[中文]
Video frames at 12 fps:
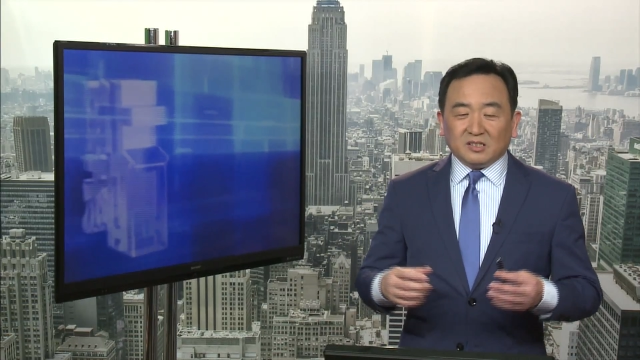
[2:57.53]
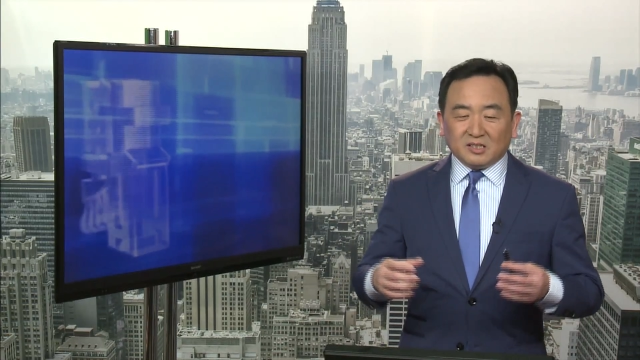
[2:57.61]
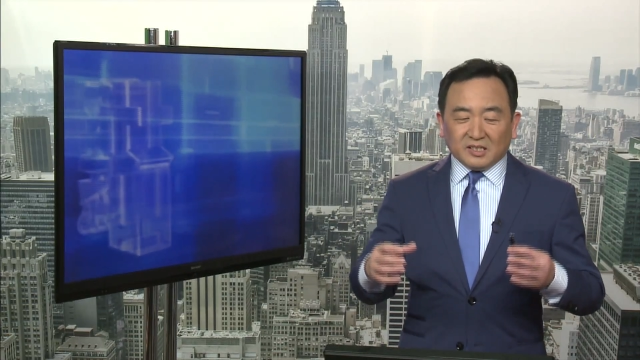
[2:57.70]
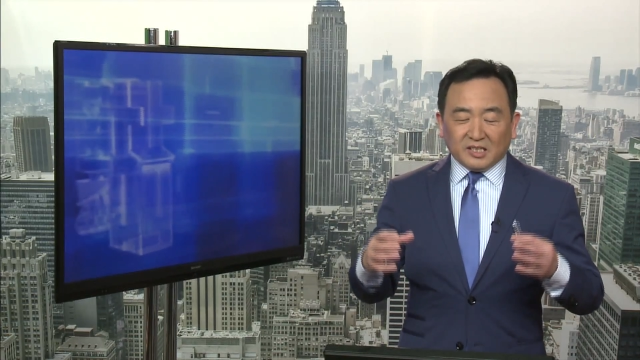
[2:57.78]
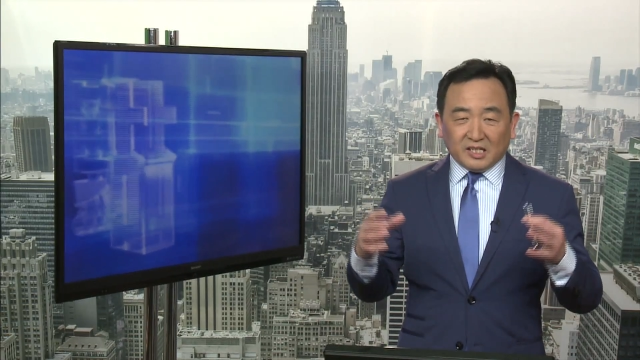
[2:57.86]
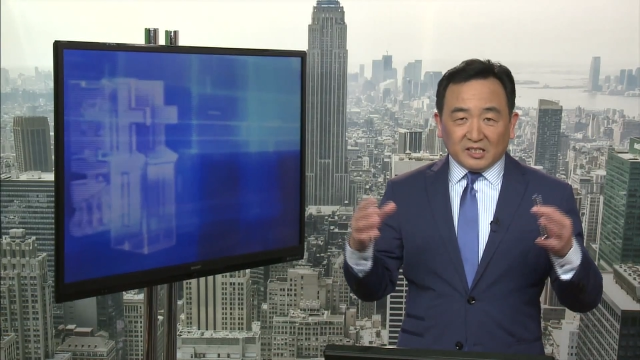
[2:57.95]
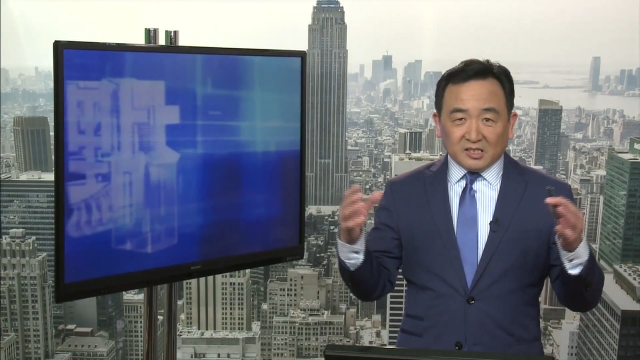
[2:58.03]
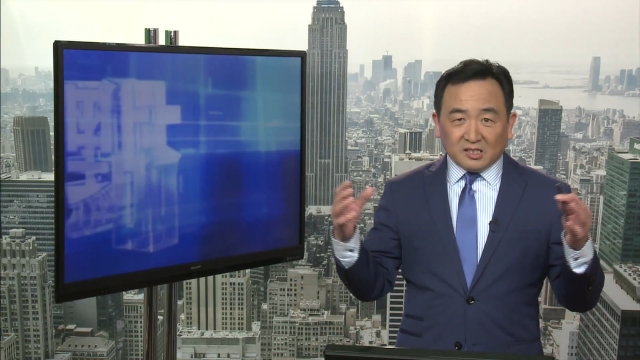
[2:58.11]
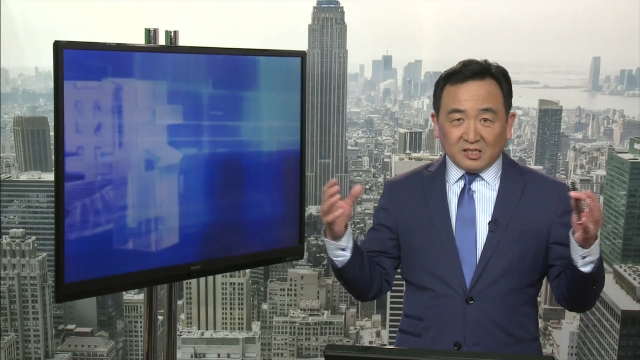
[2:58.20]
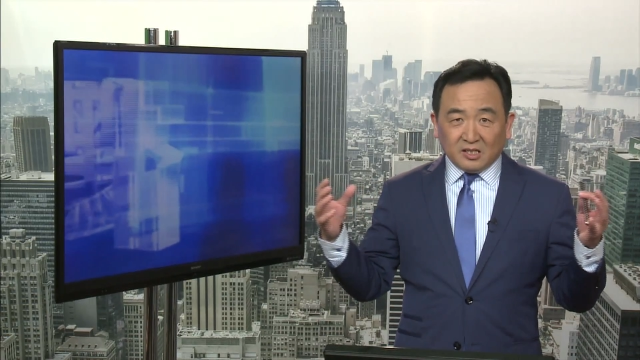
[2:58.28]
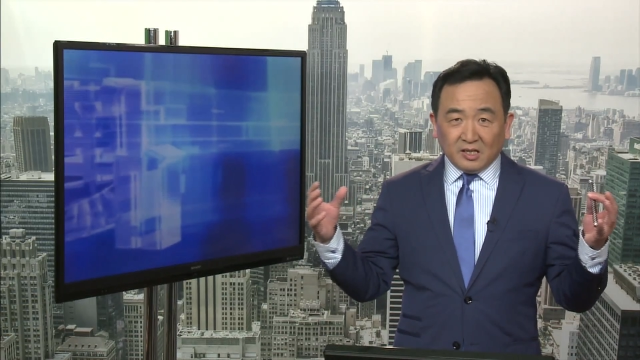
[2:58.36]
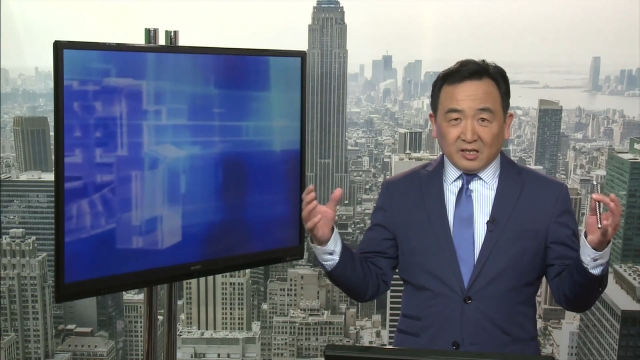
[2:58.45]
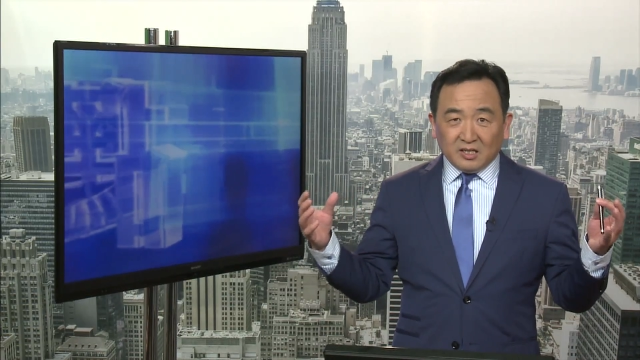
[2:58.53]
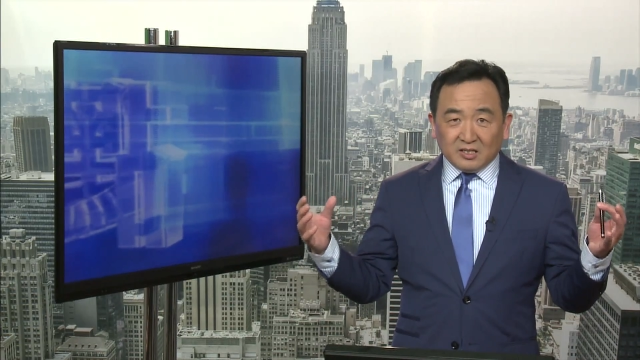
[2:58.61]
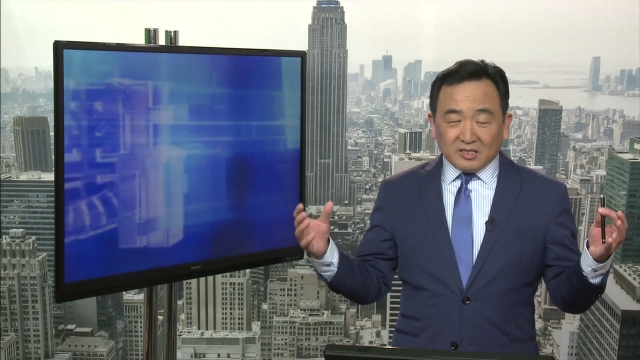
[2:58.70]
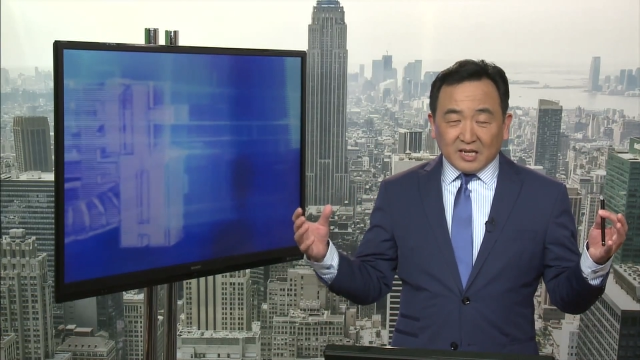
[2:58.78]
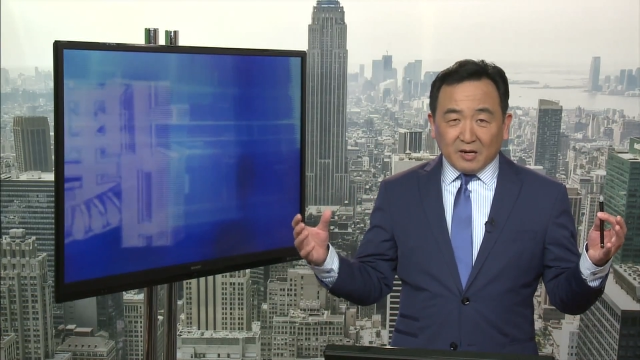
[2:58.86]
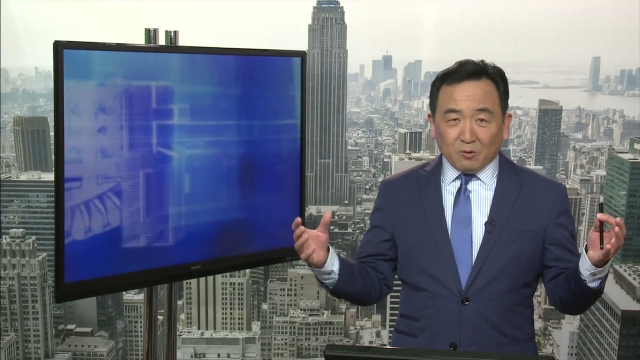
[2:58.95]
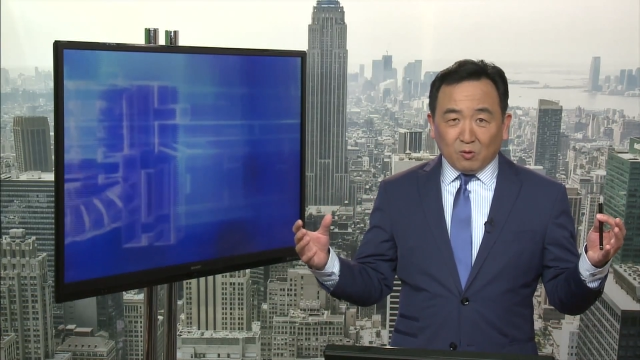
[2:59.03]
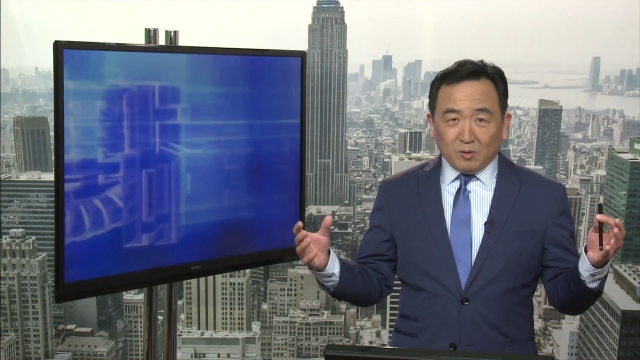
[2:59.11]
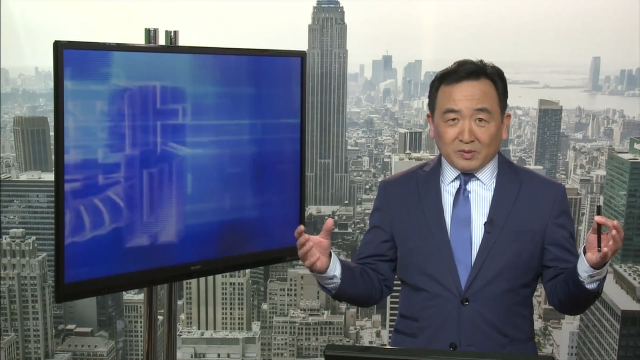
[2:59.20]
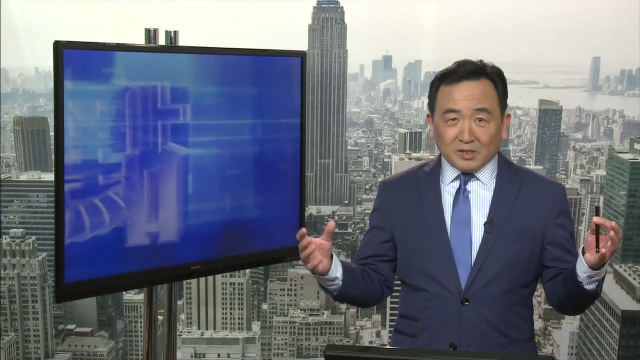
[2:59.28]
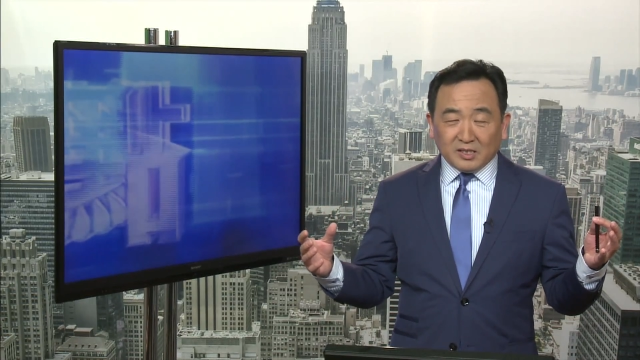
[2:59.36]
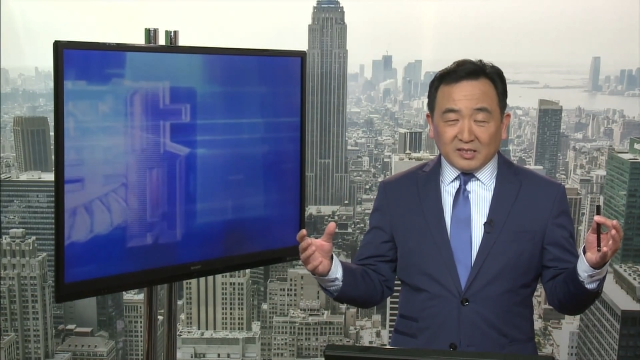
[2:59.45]
这也是在
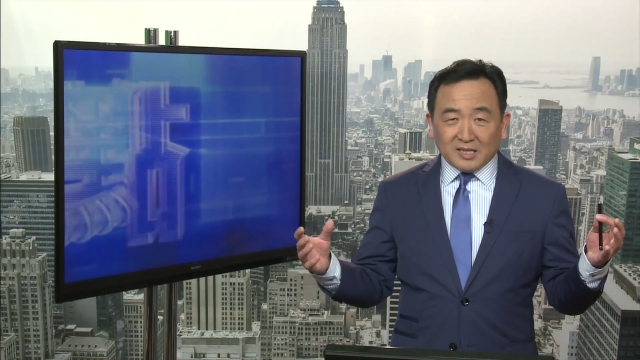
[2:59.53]
我们可